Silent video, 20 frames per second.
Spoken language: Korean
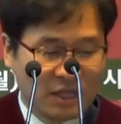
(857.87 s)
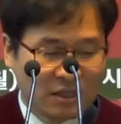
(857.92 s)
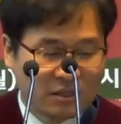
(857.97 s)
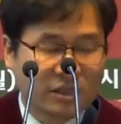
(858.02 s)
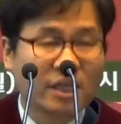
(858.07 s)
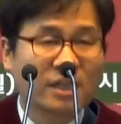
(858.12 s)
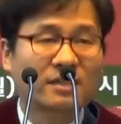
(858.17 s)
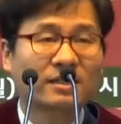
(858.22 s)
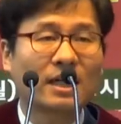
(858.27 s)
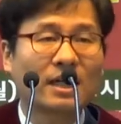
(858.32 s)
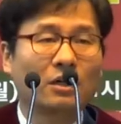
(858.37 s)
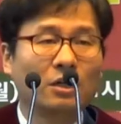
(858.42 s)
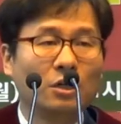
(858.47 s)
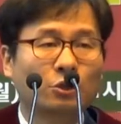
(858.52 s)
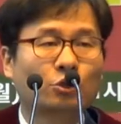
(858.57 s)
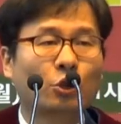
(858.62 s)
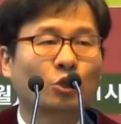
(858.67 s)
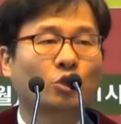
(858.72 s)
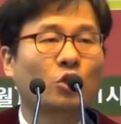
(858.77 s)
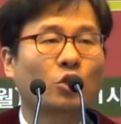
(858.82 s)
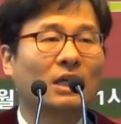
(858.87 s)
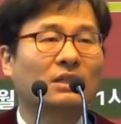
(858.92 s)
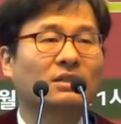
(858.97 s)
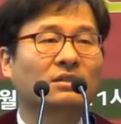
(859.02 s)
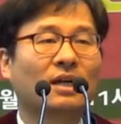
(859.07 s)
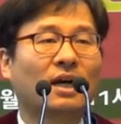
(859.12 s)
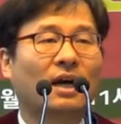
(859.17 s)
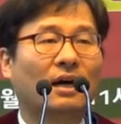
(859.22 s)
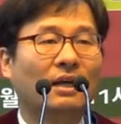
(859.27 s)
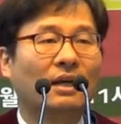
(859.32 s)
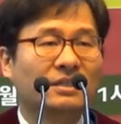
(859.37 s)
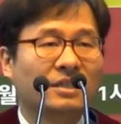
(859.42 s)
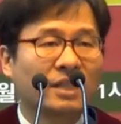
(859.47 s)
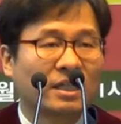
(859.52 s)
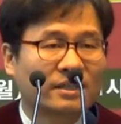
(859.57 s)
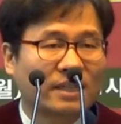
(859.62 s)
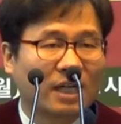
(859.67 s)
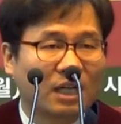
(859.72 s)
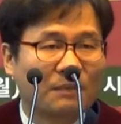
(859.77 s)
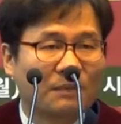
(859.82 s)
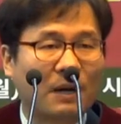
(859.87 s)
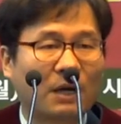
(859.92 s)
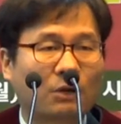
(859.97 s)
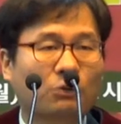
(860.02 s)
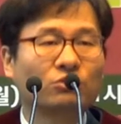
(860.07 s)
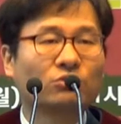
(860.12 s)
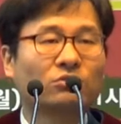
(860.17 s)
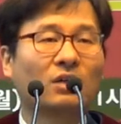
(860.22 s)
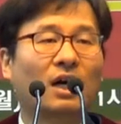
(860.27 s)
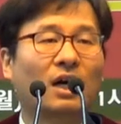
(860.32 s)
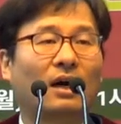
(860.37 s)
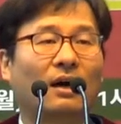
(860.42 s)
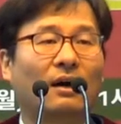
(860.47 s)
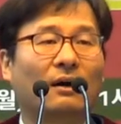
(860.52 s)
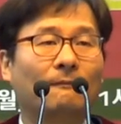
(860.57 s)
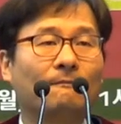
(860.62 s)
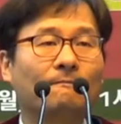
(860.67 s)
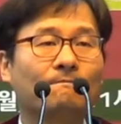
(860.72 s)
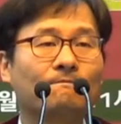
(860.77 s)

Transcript: 직장을 조정하든가 직장을 바꾸든가